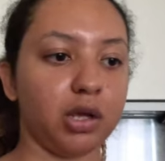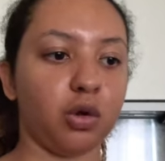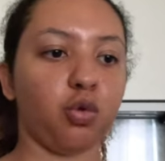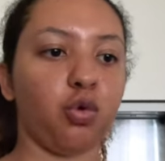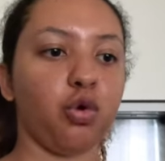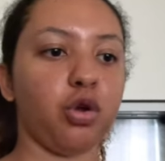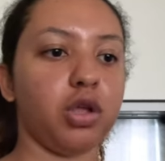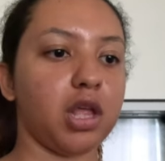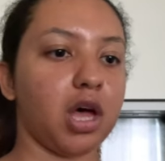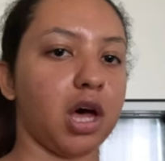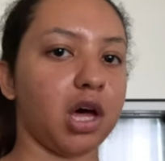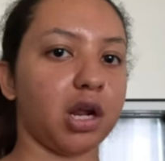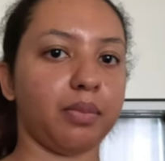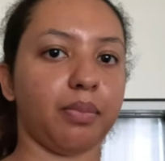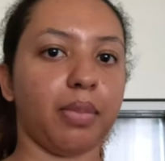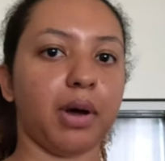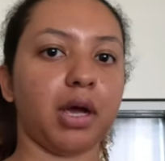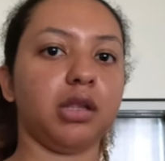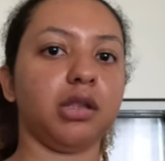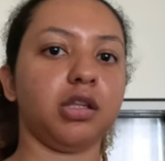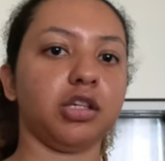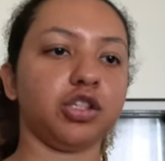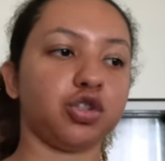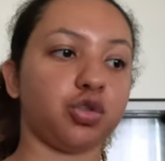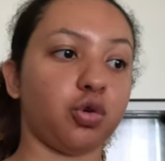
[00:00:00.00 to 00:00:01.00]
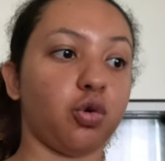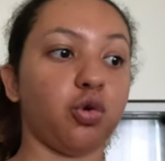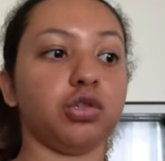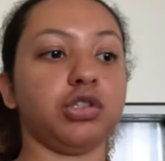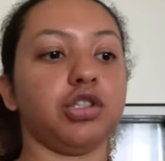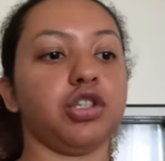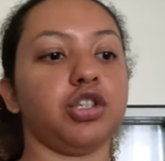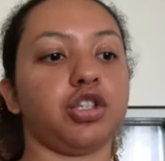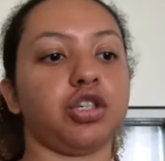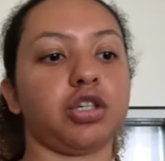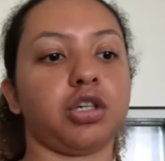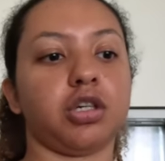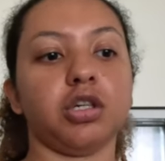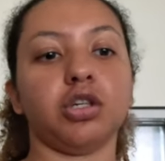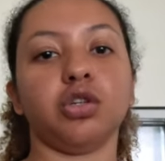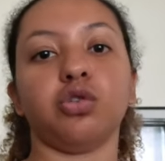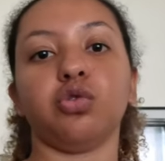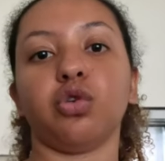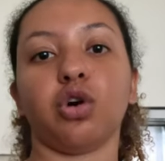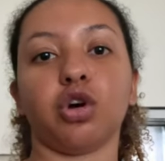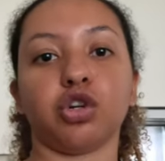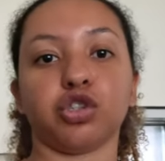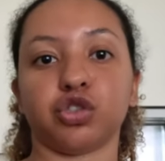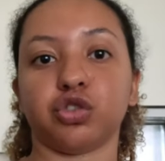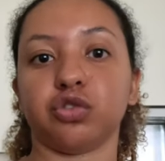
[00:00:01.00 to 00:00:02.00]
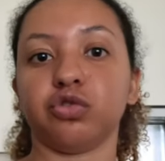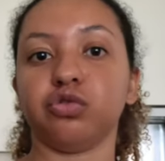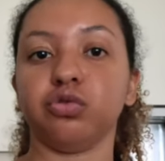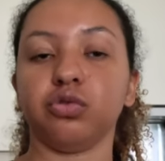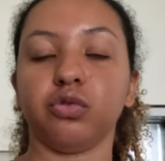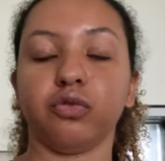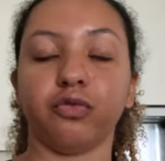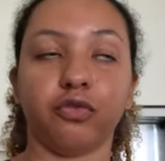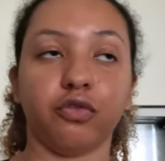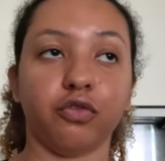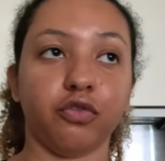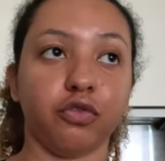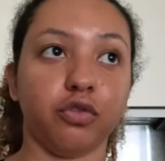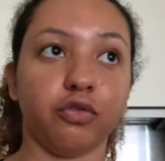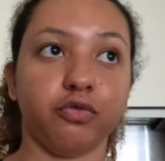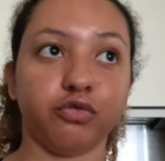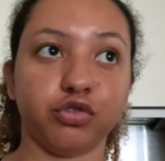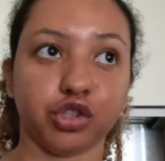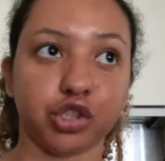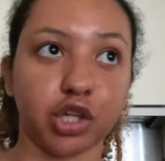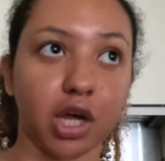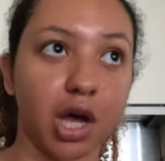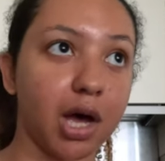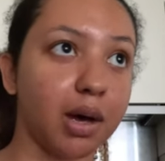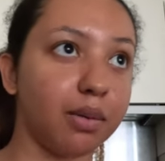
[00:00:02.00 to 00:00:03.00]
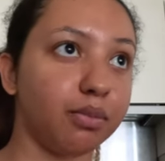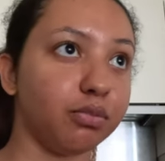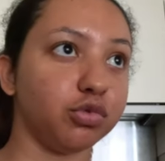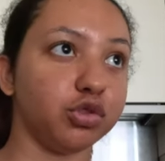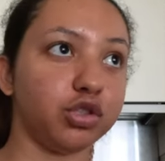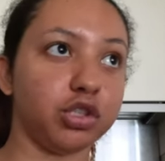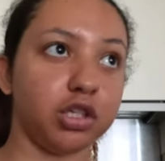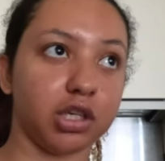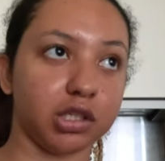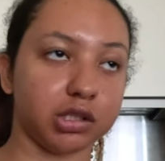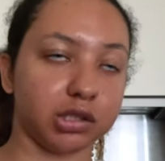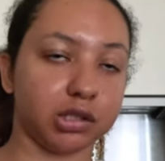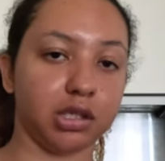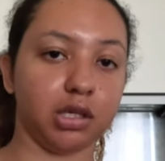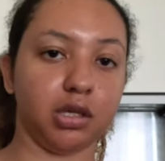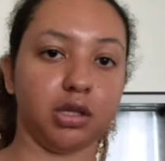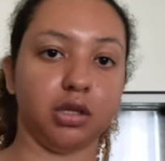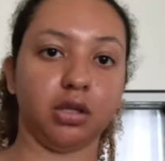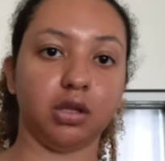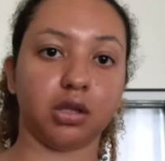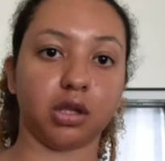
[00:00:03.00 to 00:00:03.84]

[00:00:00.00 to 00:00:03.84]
e cuidar bem das coisas que nós vos damos e assim.